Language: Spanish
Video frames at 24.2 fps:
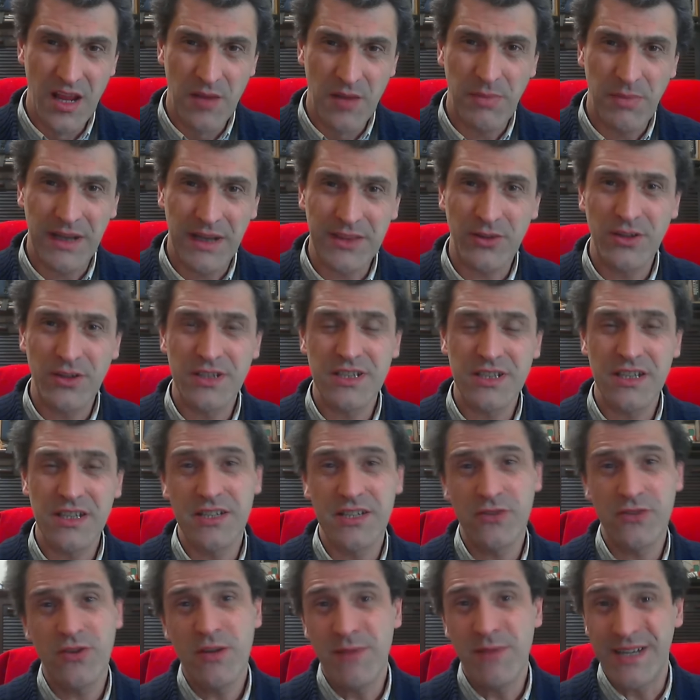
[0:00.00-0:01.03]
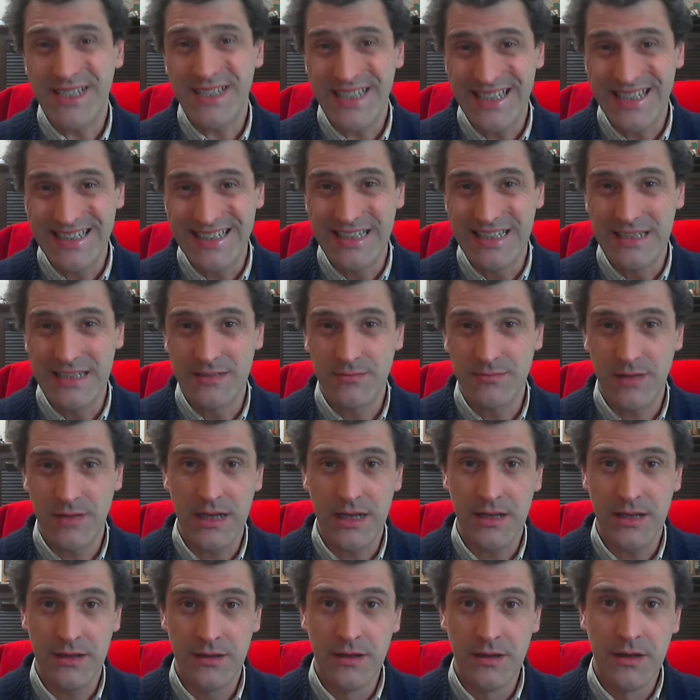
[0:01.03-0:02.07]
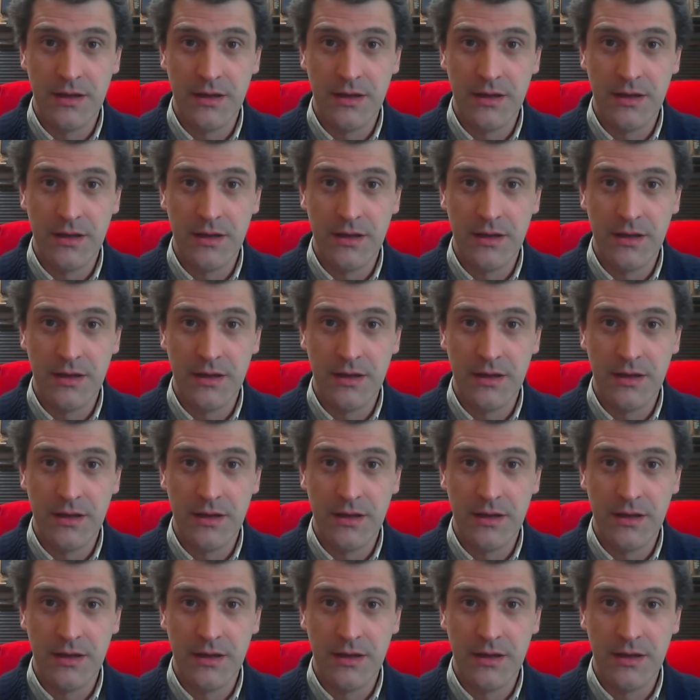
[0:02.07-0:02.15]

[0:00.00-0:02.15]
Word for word: Patrones de diseño hay bastantes, ¿vale?